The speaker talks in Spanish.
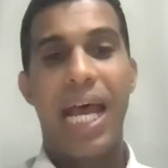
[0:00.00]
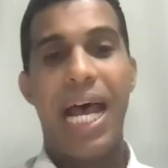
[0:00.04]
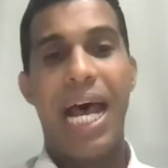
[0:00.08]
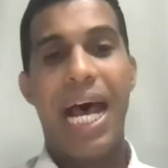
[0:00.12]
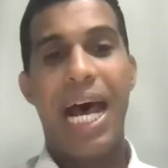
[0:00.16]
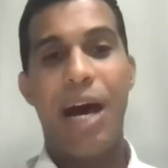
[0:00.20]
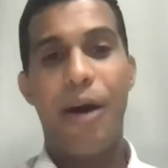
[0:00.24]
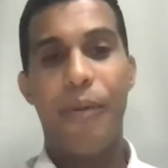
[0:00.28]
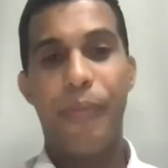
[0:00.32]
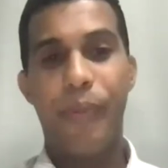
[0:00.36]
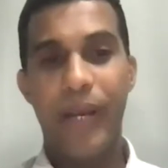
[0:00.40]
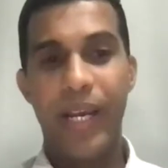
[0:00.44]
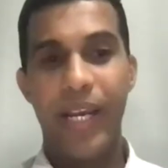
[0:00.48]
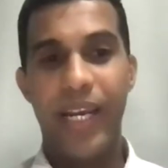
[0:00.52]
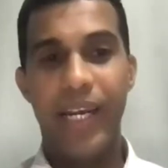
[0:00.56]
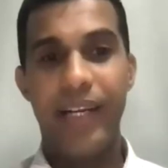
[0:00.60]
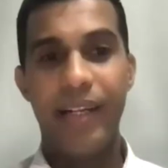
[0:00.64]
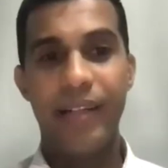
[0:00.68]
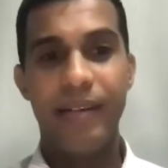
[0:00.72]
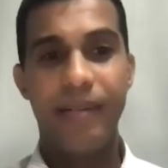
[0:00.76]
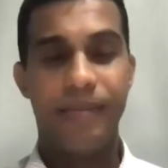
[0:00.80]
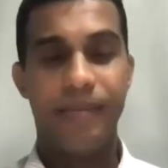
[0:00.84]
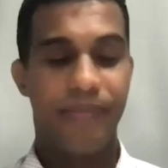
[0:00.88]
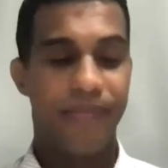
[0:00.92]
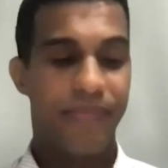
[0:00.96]
a
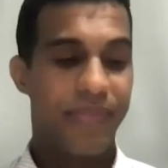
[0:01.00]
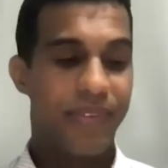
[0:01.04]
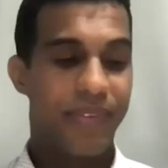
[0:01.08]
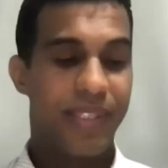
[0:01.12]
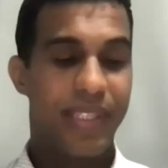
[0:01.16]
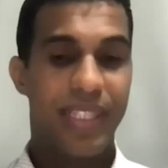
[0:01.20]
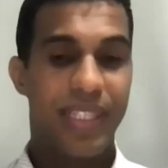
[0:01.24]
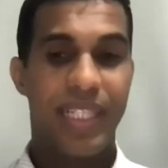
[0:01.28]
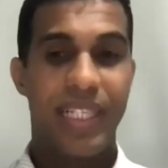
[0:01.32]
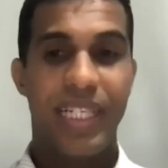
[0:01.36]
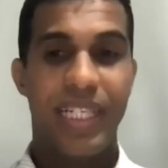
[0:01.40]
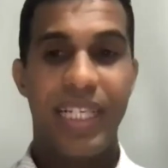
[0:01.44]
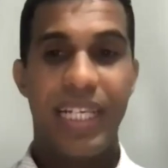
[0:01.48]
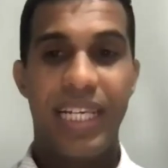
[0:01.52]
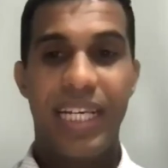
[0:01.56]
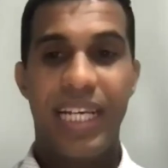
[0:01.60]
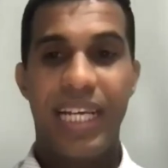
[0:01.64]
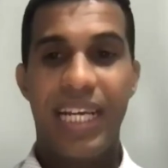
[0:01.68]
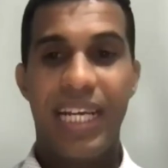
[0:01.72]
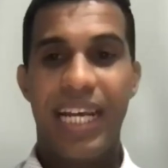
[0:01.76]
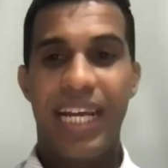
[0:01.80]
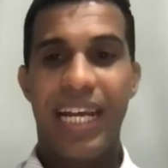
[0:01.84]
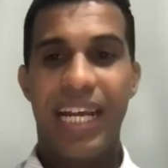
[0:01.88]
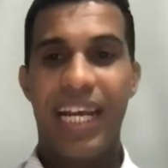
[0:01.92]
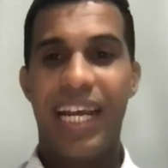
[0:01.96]
ver
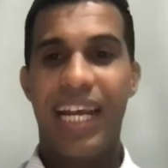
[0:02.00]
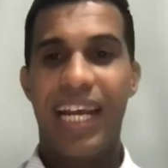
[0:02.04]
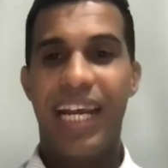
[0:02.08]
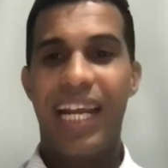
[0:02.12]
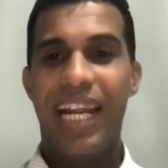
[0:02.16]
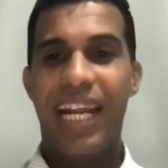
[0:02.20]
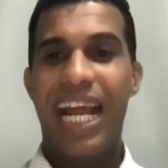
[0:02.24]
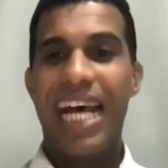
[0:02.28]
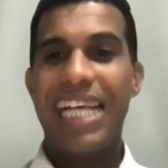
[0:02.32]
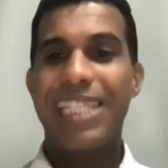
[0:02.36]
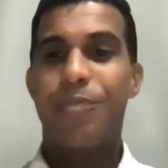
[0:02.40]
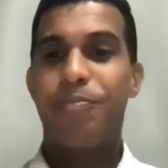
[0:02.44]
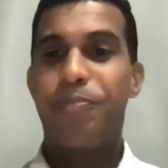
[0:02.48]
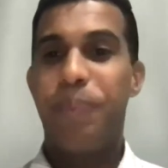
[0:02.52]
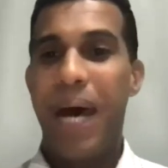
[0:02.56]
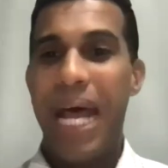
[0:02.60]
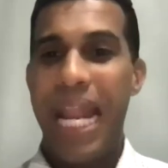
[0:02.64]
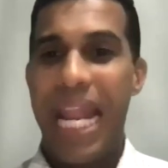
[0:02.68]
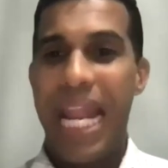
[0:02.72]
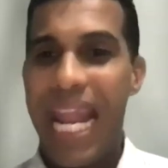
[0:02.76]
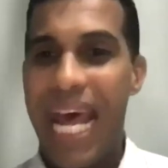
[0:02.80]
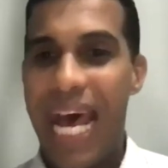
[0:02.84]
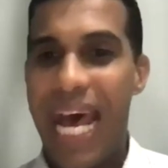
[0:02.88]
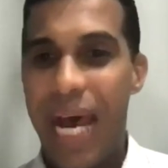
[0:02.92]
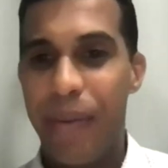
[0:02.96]
eh, las
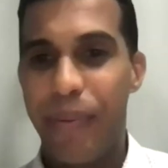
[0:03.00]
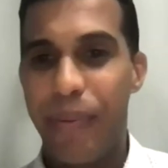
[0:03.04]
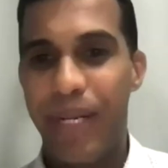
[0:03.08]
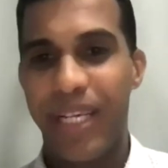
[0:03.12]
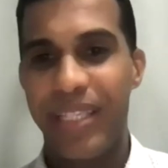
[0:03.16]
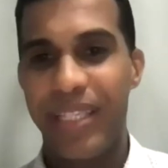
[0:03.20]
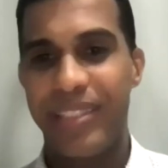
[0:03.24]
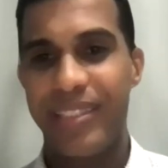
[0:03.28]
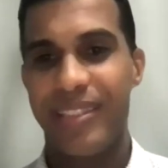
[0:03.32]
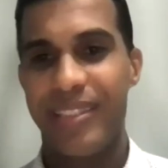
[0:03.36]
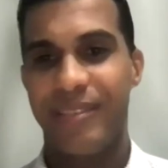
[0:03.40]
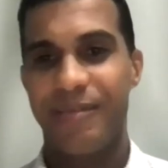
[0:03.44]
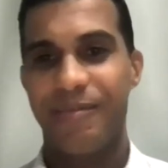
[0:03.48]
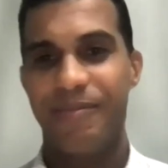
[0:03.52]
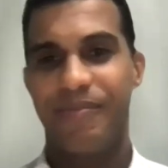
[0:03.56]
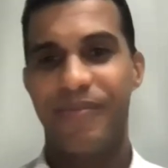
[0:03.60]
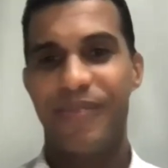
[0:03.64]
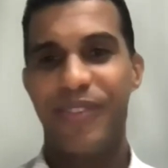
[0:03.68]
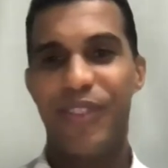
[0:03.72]
palabras,